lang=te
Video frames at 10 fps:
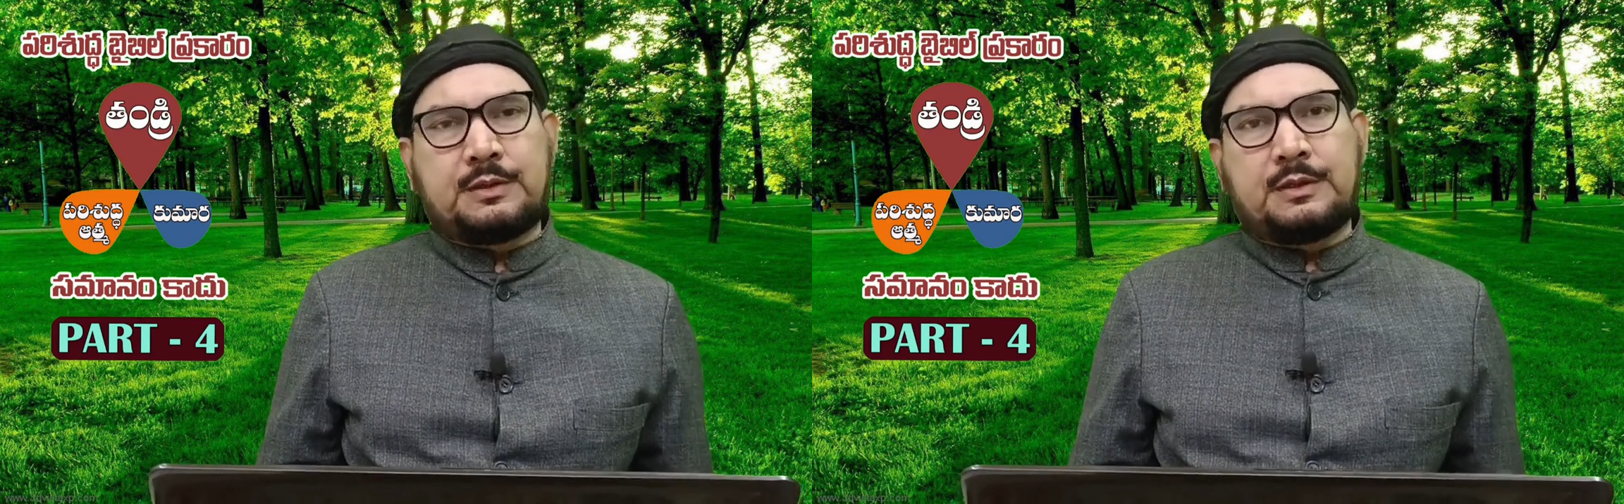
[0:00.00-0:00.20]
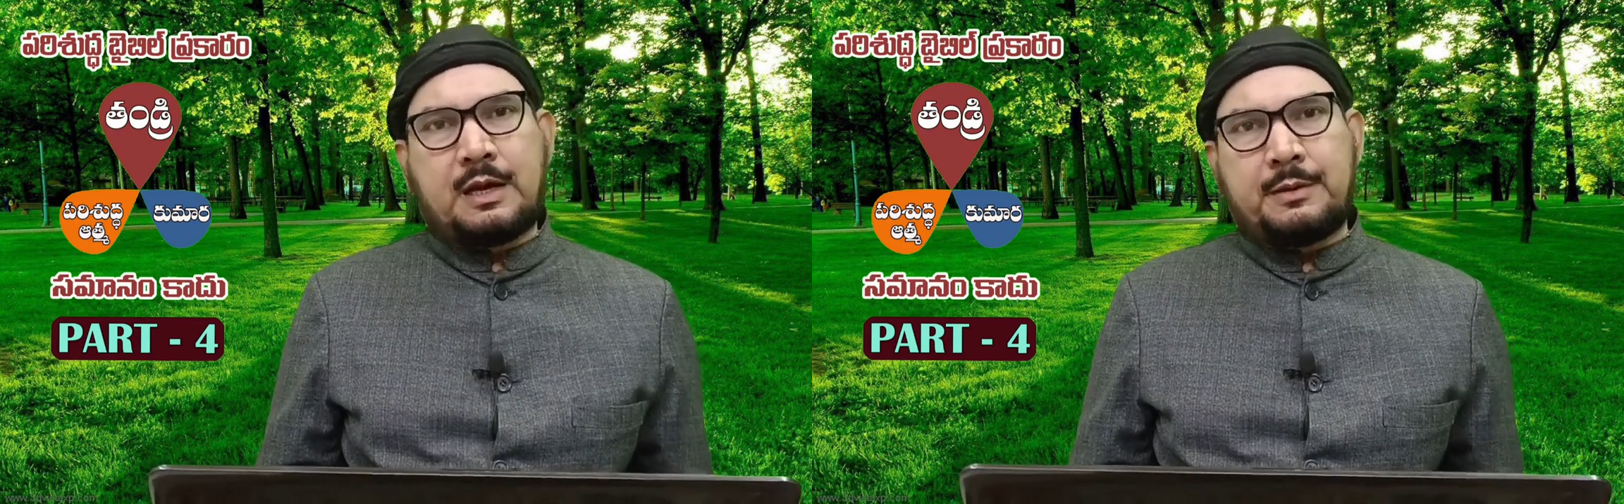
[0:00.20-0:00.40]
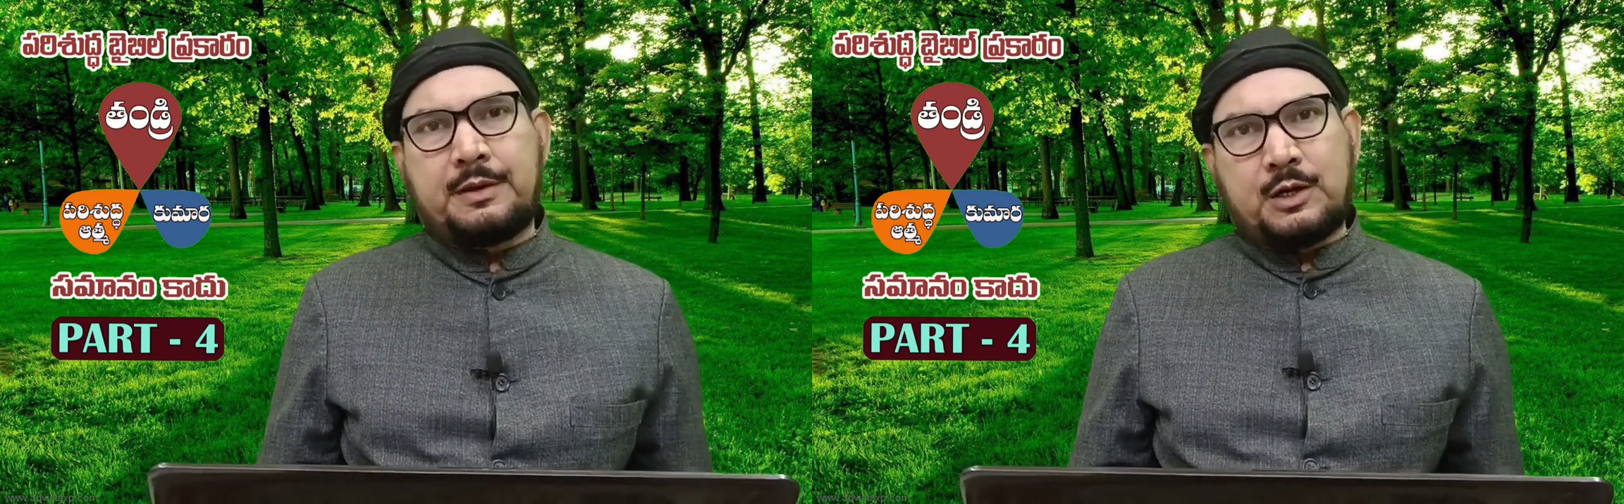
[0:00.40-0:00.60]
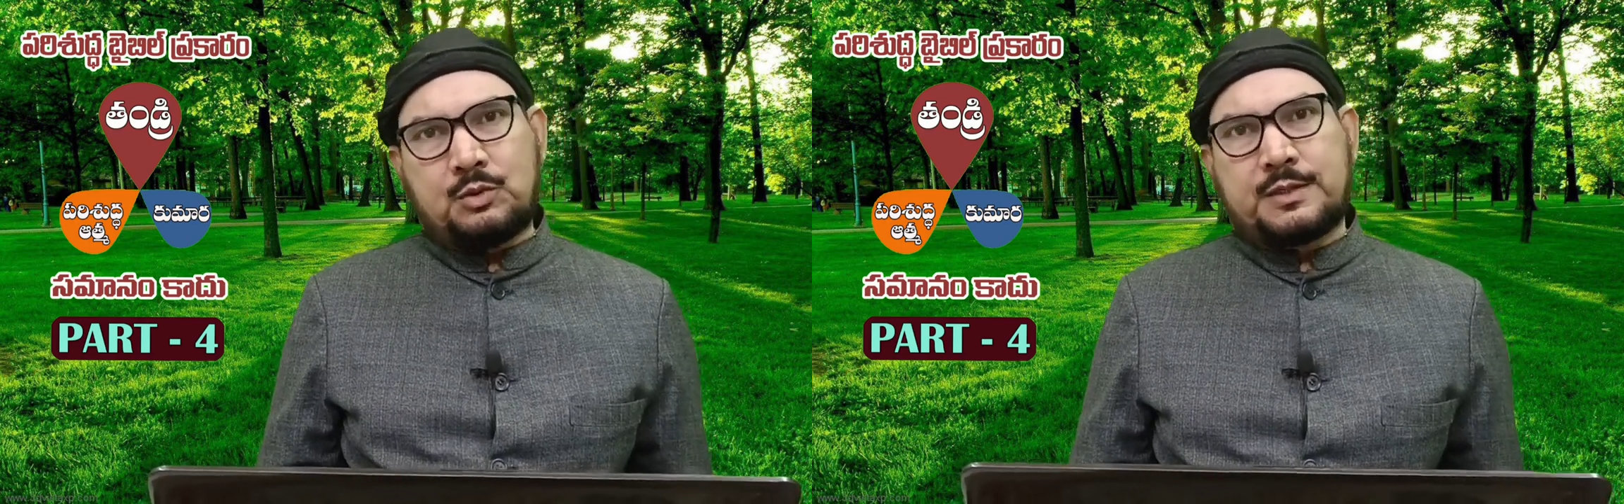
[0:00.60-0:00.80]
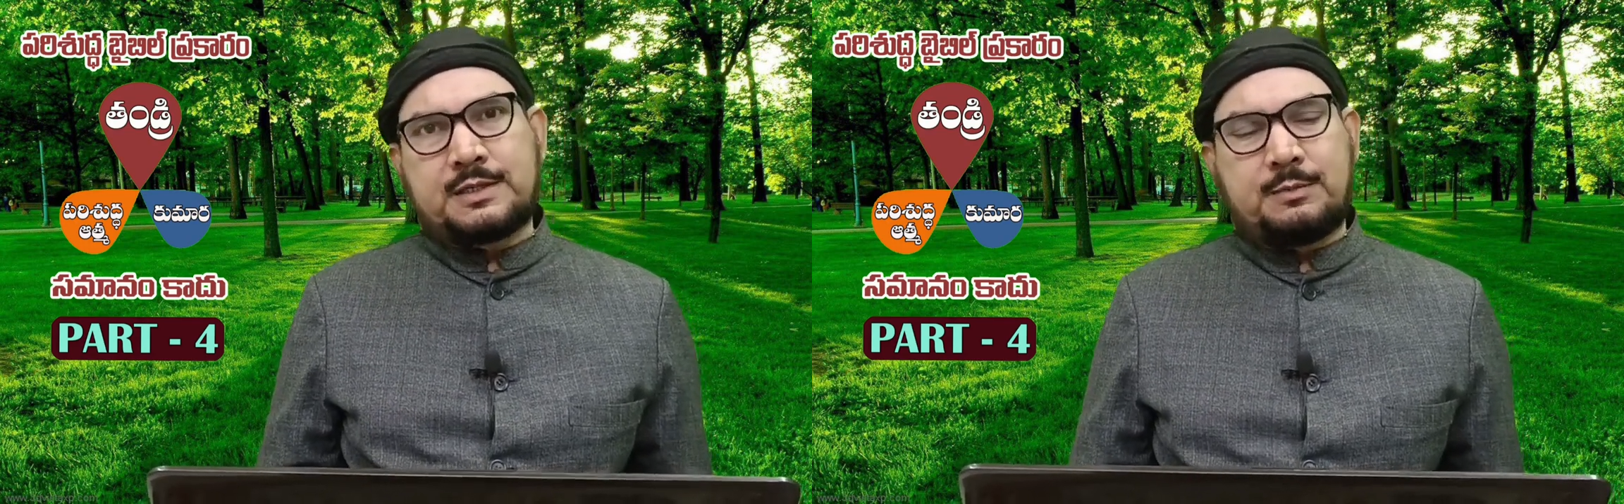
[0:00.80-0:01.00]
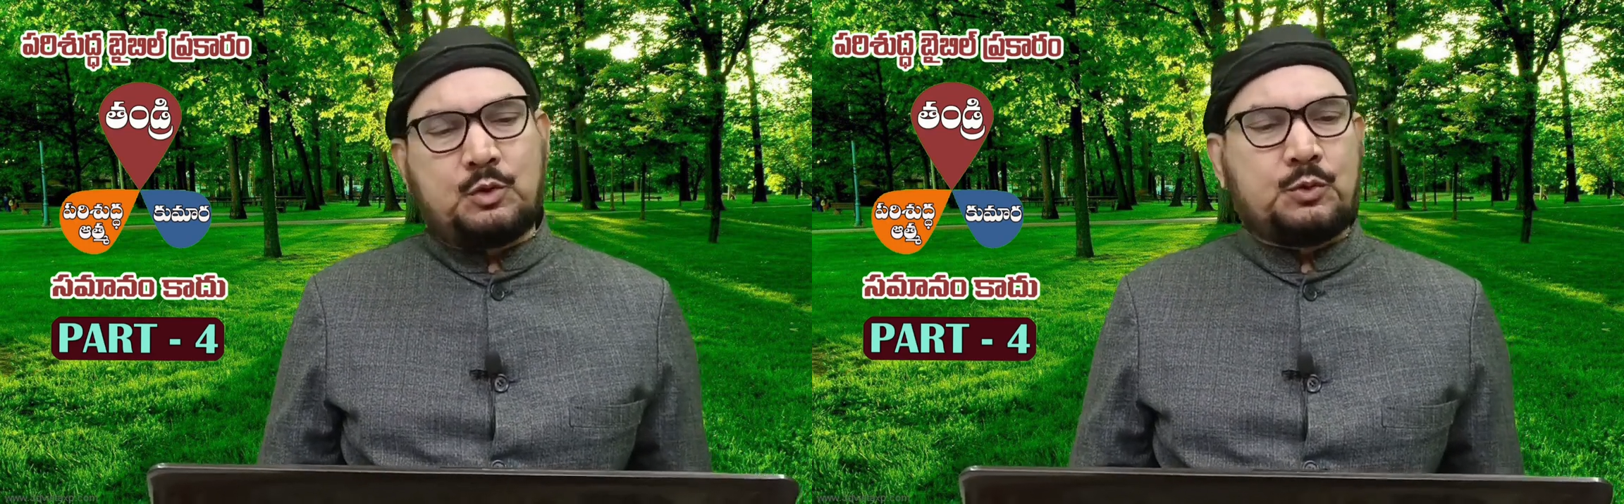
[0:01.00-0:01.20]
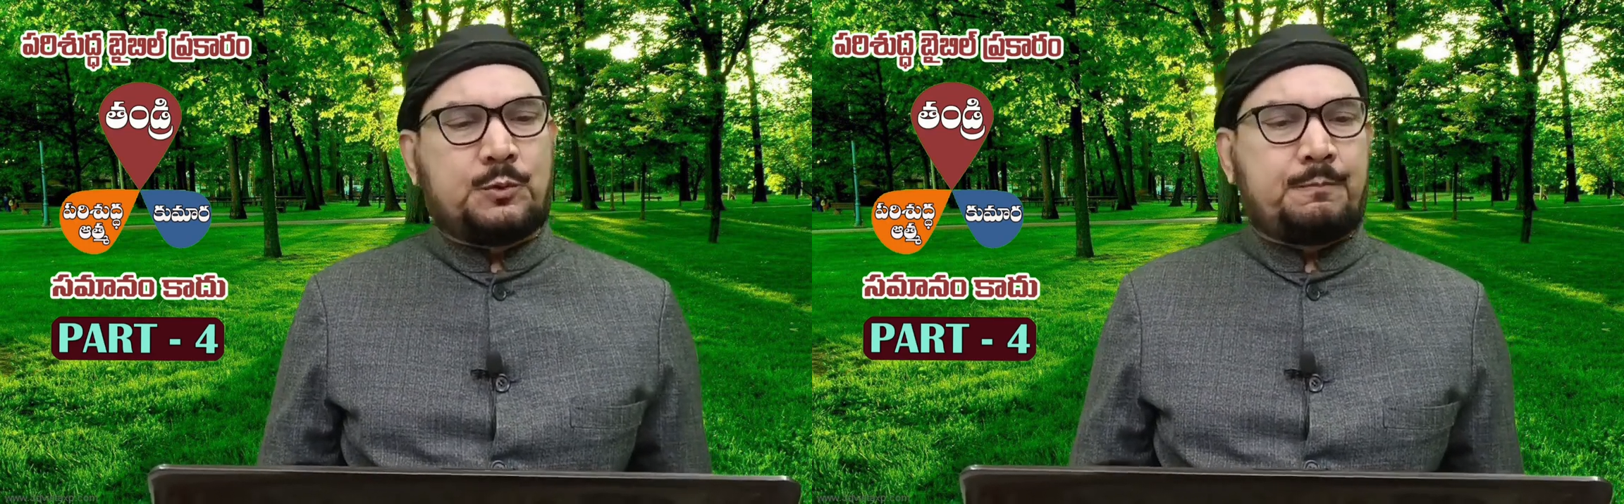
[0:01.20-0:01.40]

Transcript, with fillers: యాభై ఏడో వచనంలో